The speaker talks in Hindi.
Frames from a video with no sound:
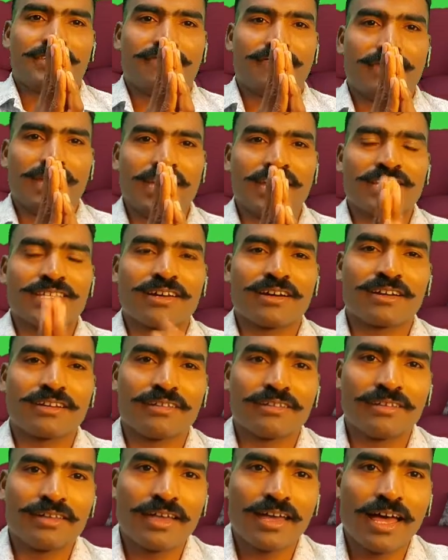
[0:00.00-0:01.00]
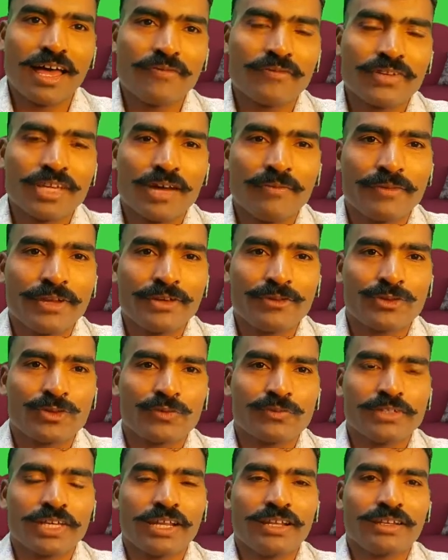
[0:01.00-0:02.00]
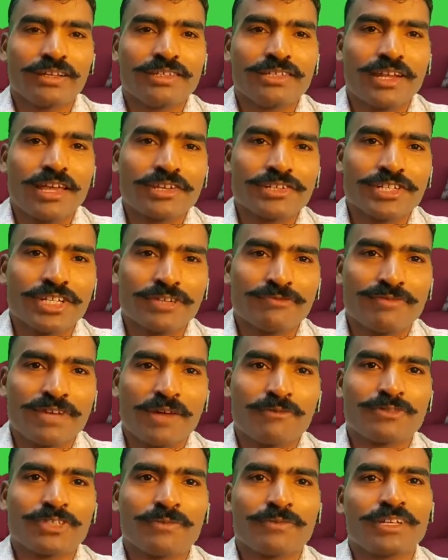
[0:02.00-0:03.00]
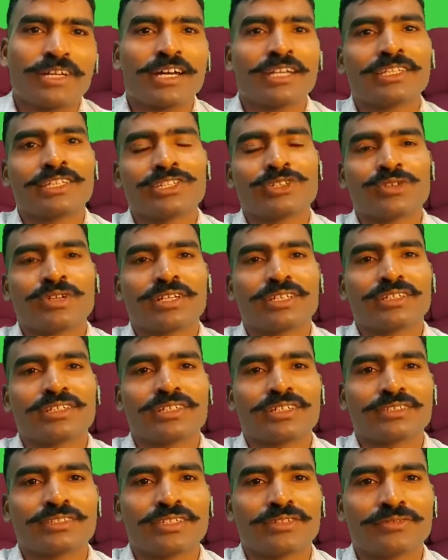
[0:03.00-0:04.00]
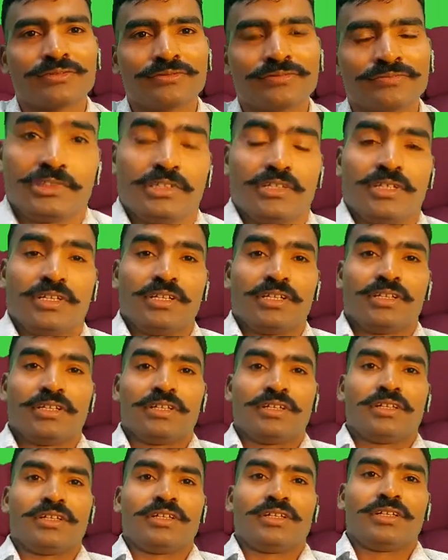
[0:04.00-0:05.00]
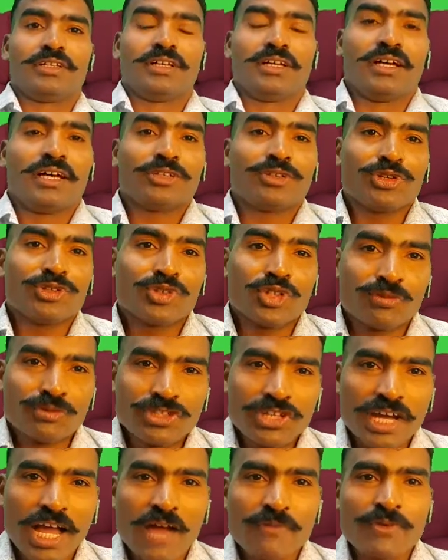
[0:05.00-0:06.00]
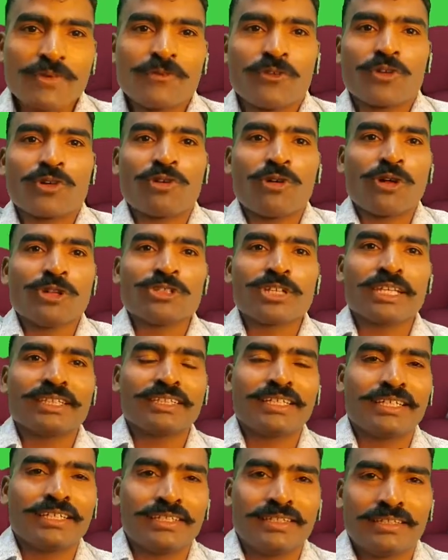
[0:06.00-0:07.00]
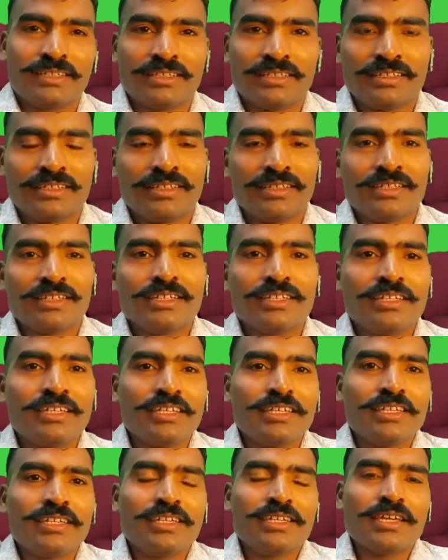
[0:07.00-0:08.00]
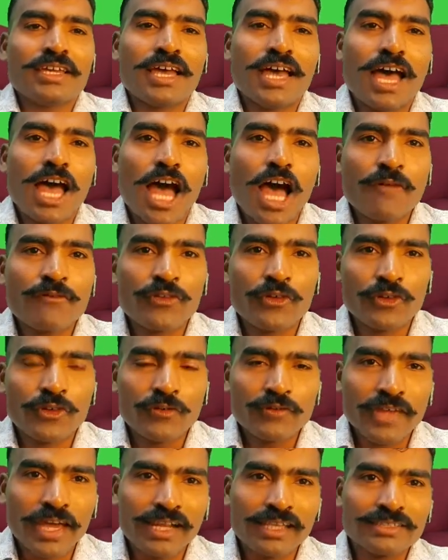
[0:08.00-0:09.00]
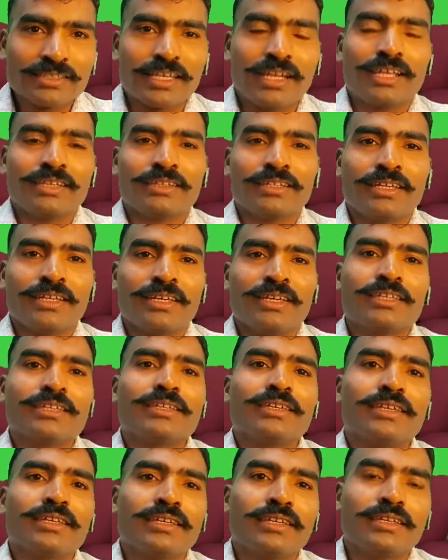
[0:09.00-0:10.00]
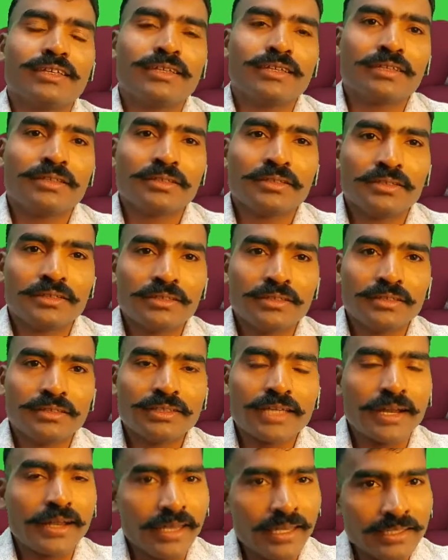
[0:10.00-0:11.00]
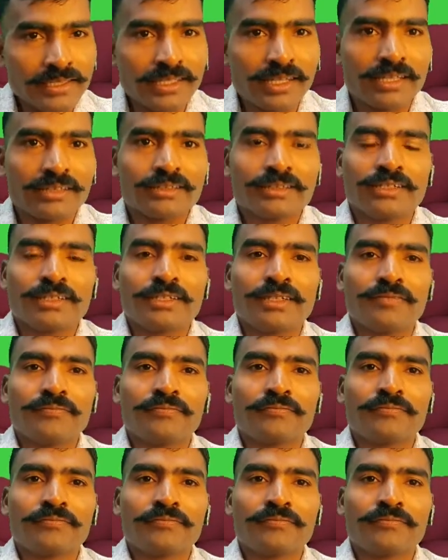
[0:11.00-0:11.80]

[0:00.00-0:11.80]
मैं गजानन आपके अपने यूट्यूब चैनल गजराज टेक में आप सभी का हार्दिक स्वागत करता हूँ दोस्तों मुझे काफ़ी फ़ोन कॉल्स आते हैं कि आप यूट्यूब चैनल चलाते हैं या नहीं चलाते हैं